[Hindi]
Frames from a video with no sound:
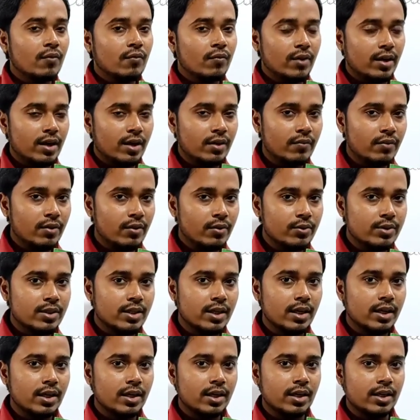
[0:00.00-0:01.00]
फ्रंट
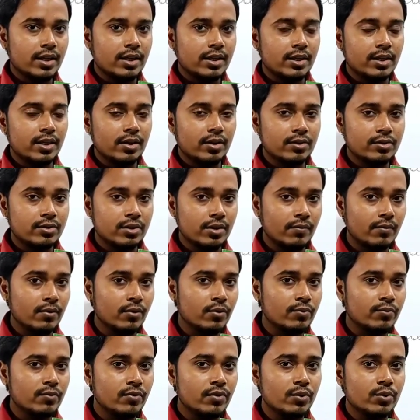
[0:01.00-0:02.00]
व्यूज़ है ये कौन सा
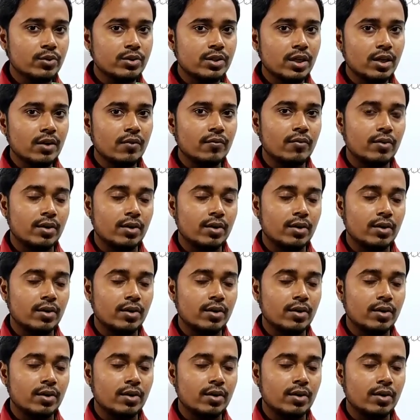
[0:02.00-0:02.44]
व्यूज़ है